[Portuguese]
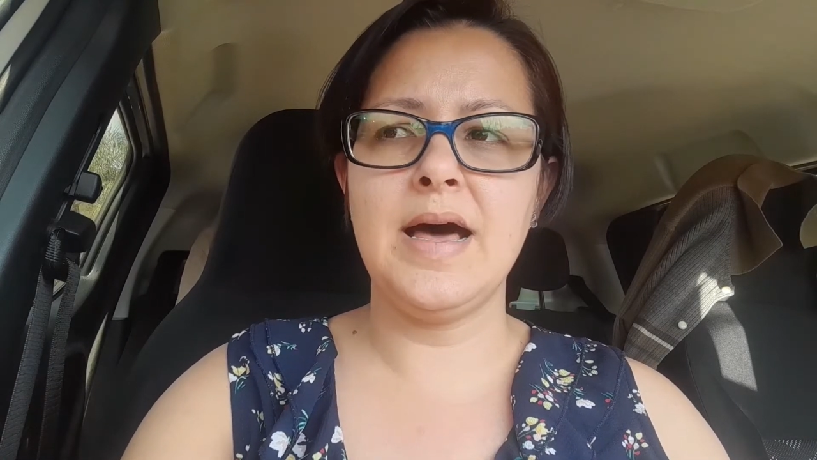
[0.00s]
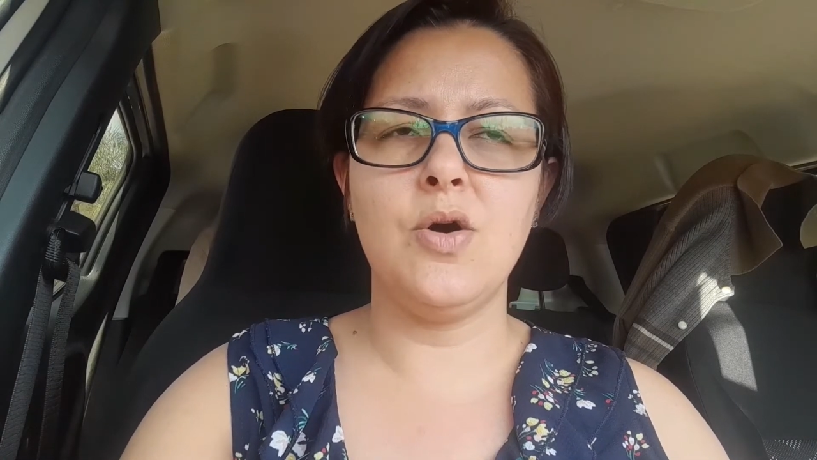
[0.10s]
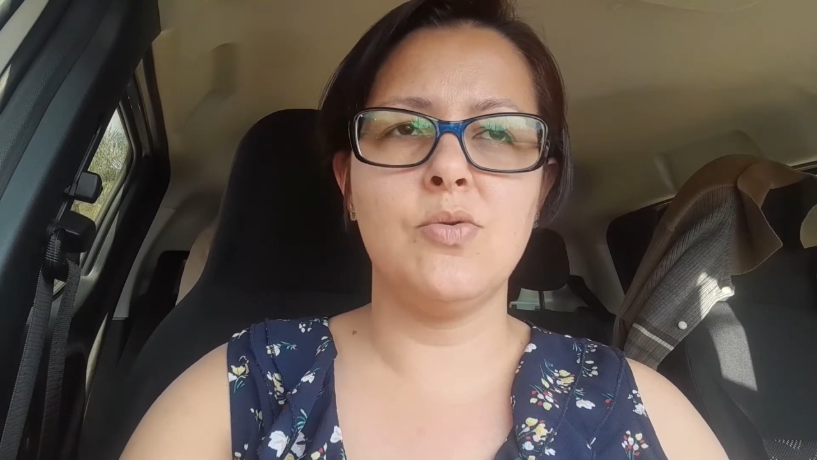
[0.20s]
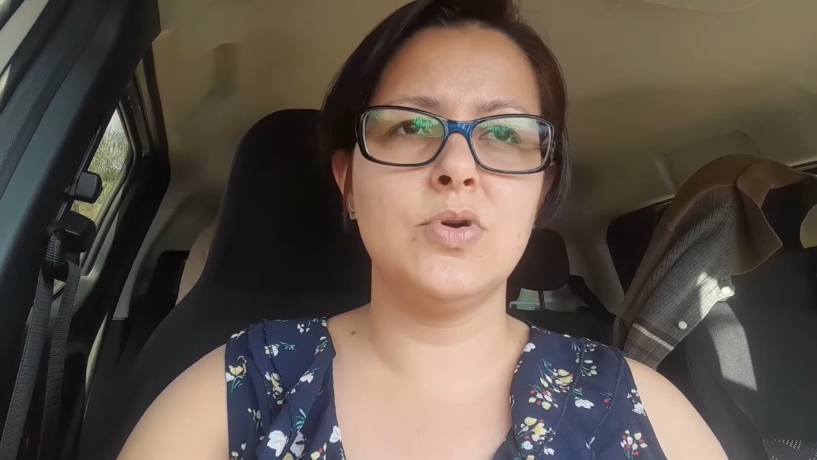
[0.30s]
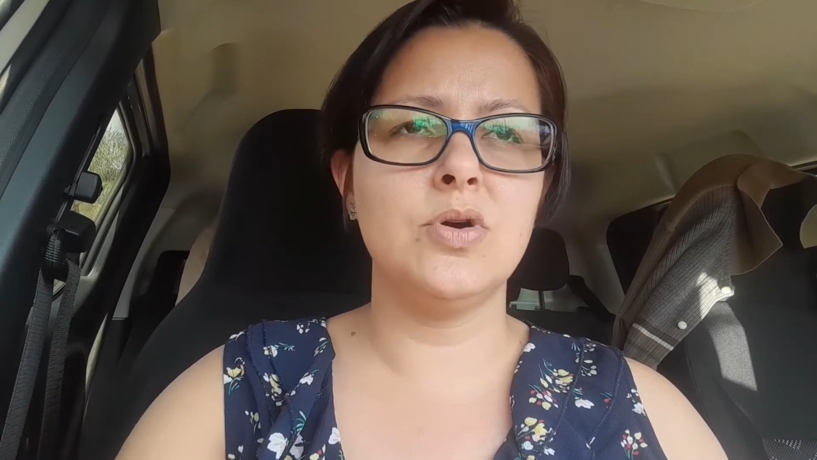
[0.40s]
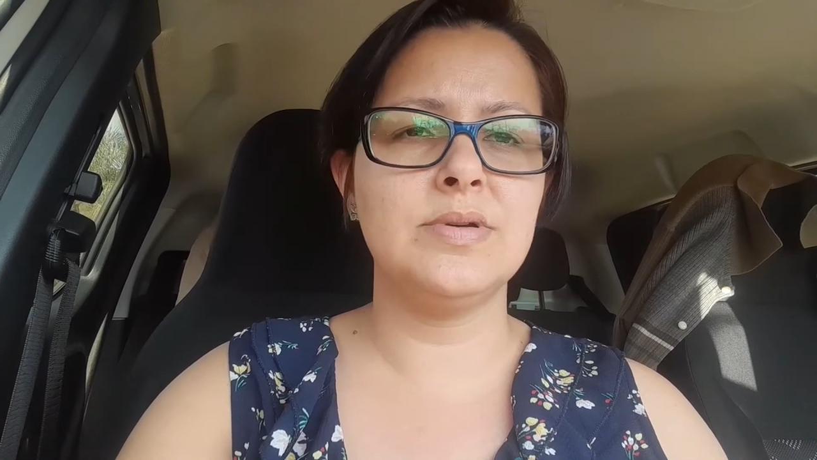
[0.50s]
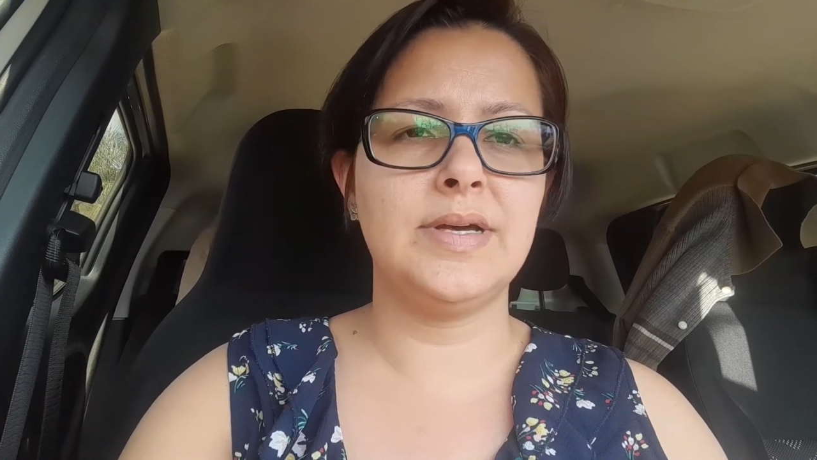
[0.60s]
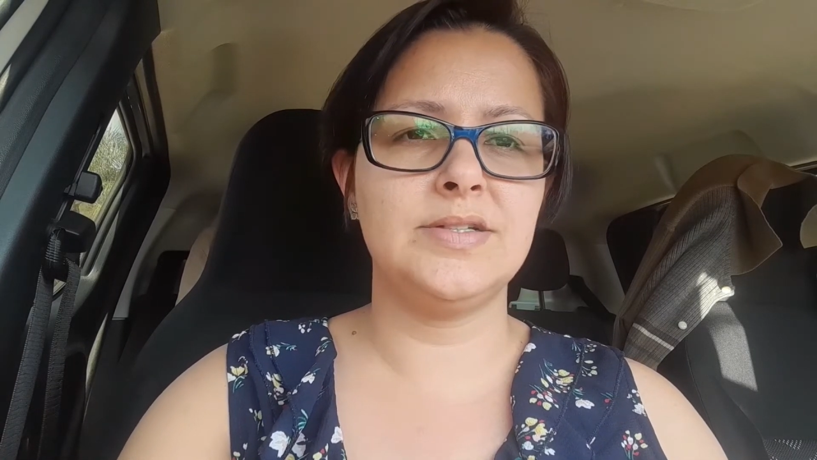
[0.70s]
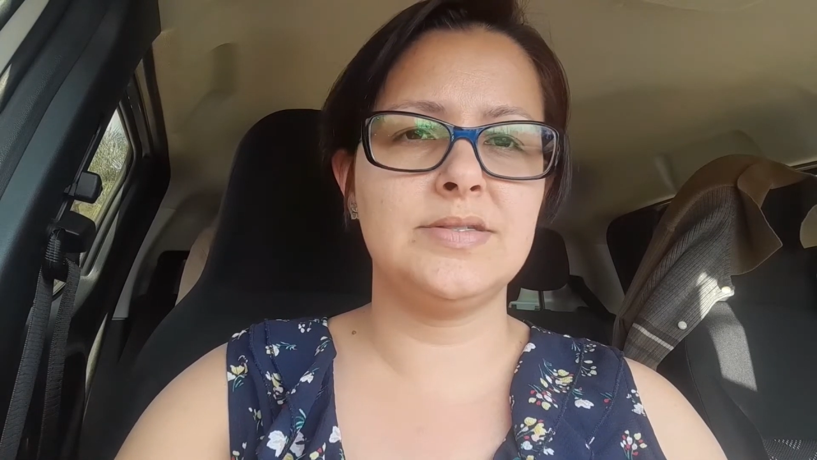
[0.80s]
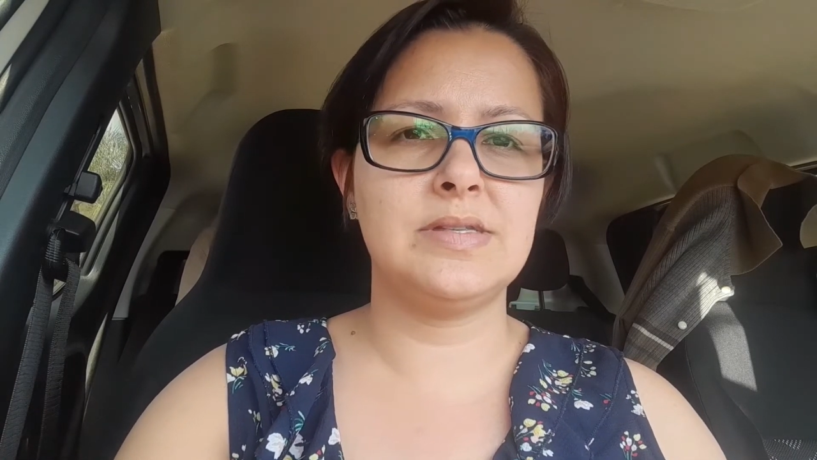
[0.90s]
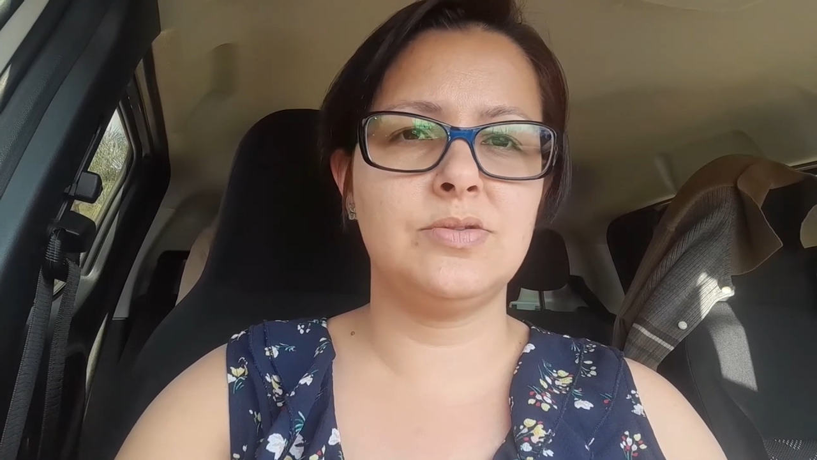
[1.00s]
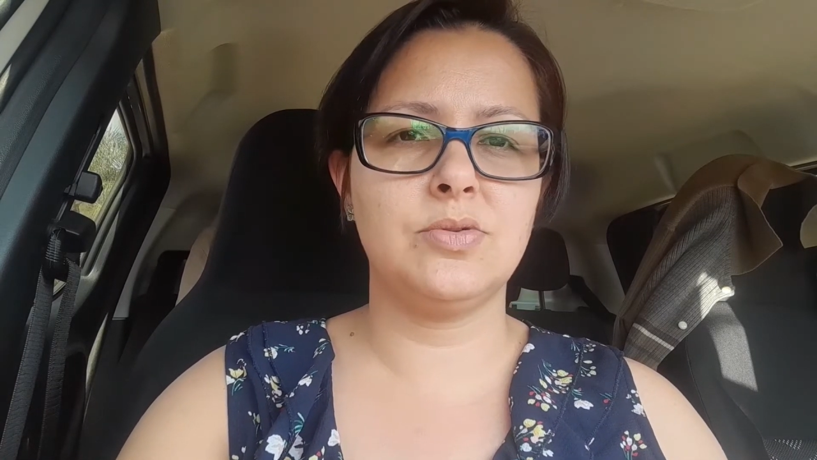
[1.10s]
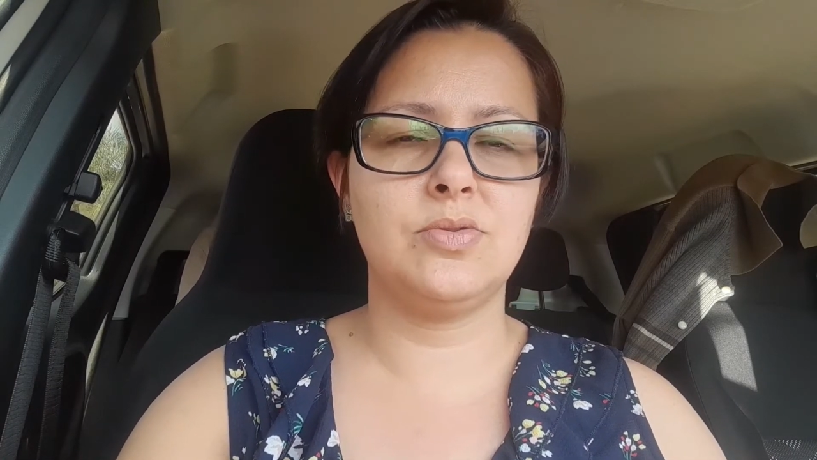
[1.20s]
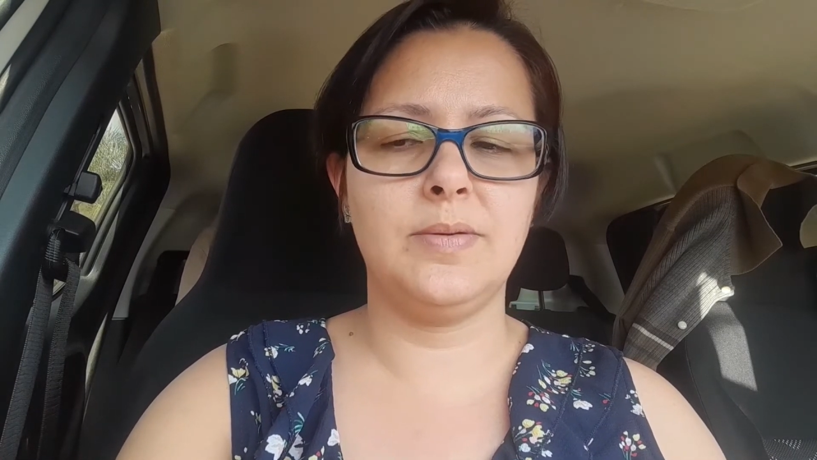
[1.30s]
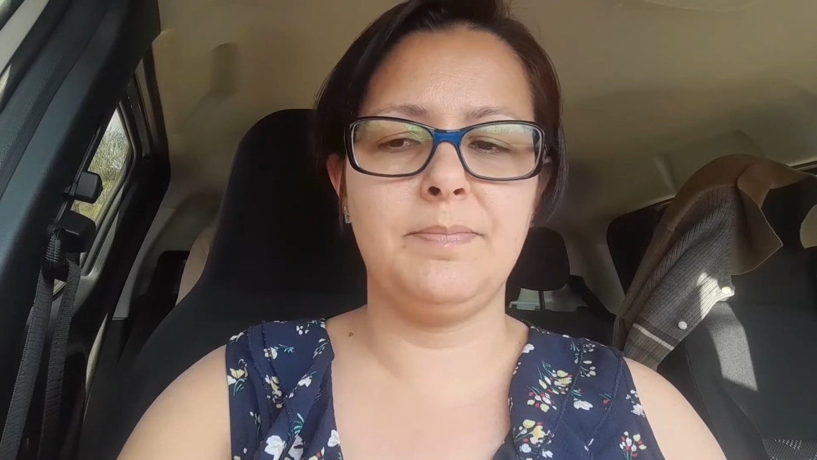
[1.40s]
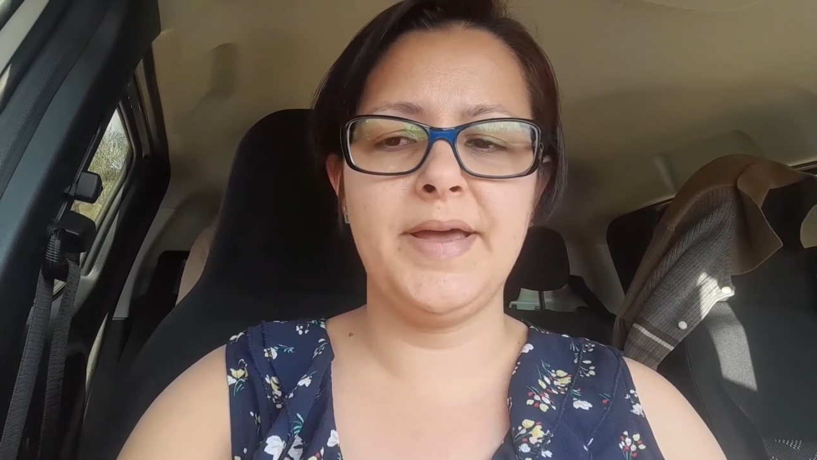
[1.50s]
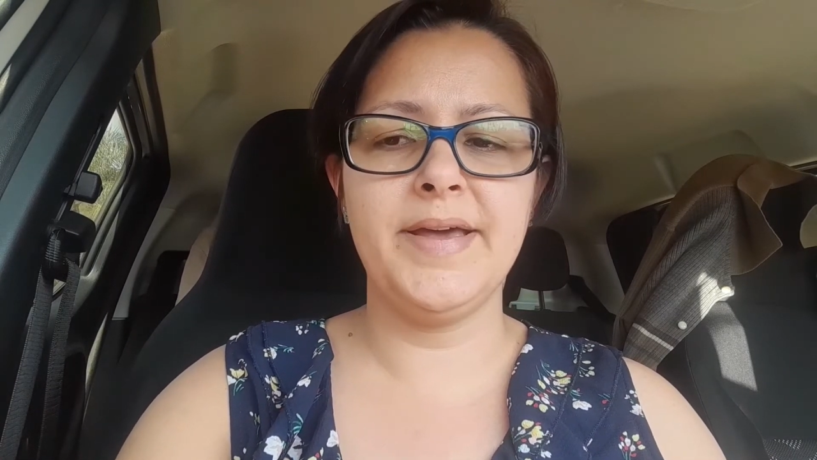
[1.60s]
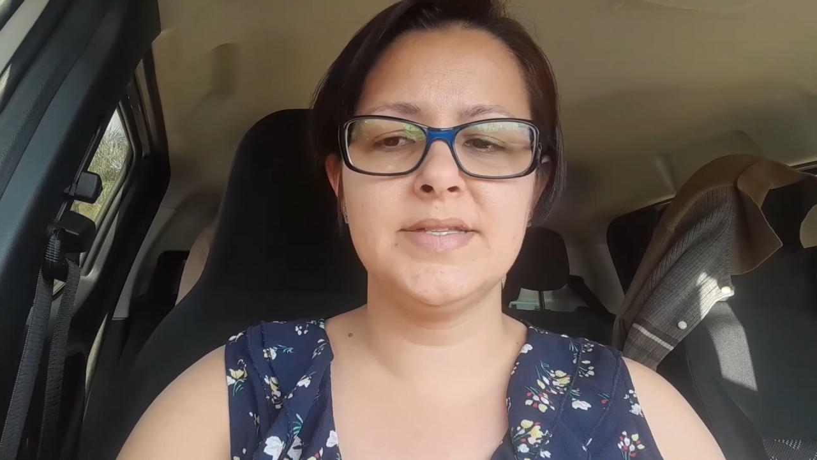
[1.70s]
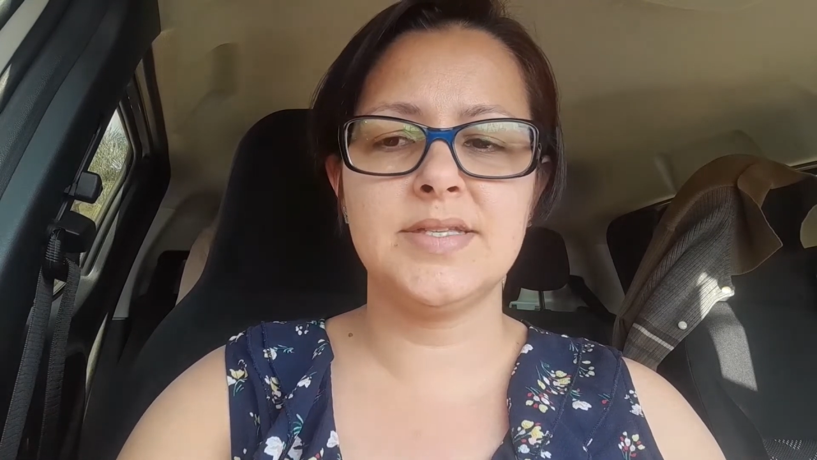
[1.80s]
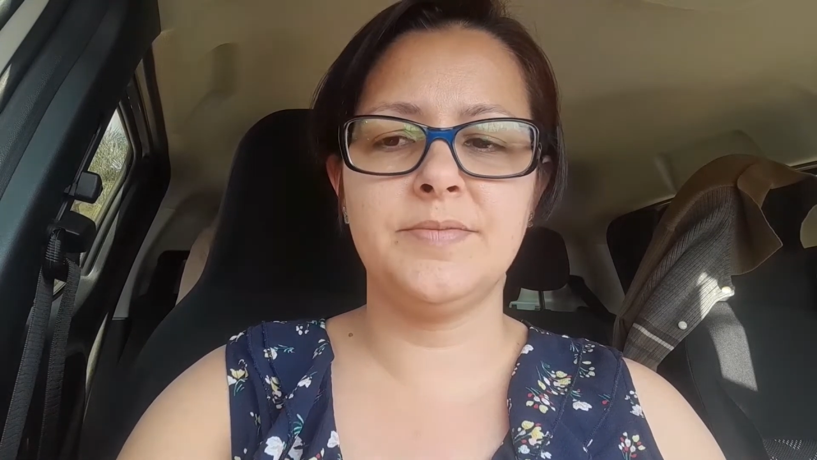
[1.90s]
arrumou, o cara disse que trocou a
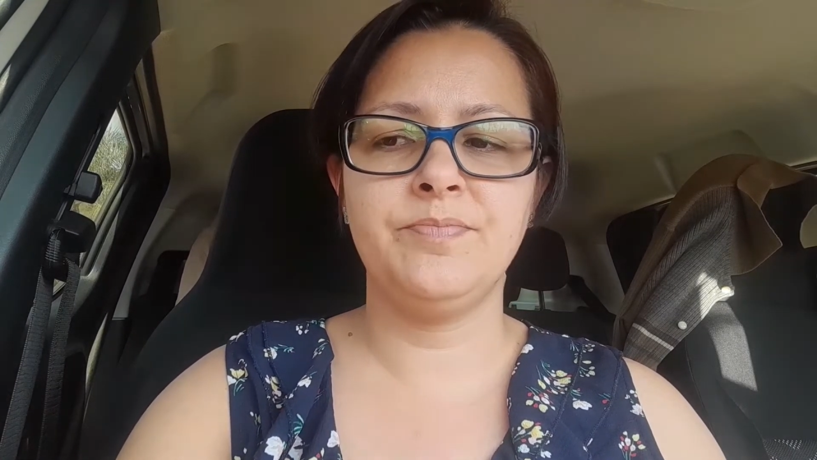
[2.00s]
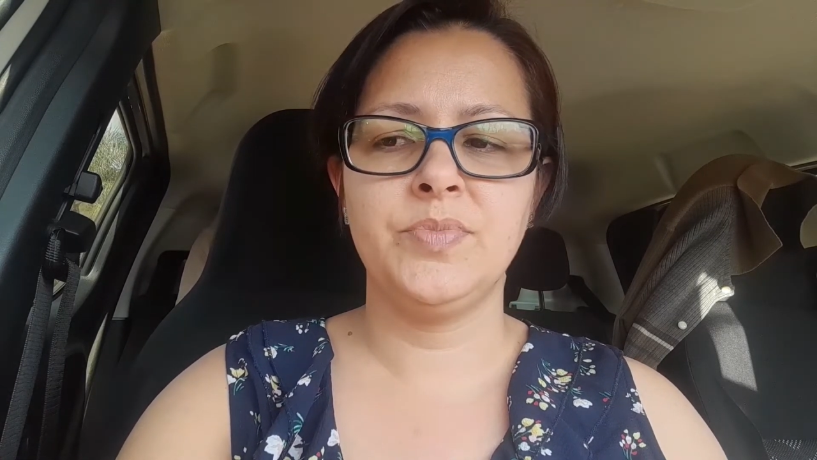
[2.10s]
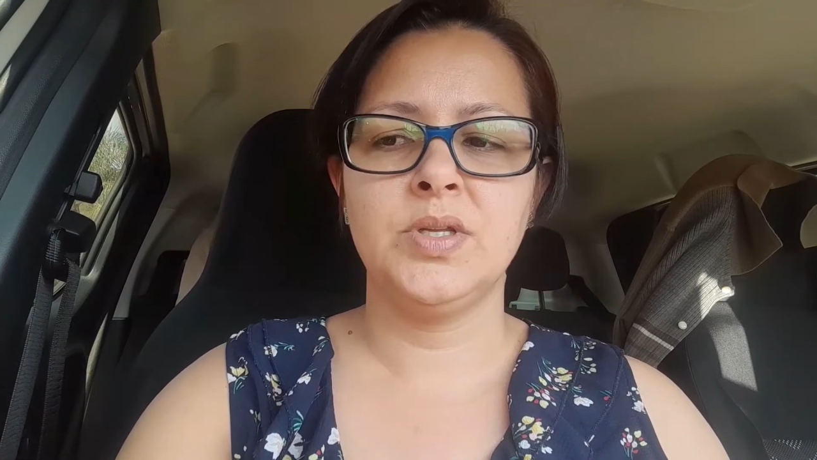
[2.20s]
peça.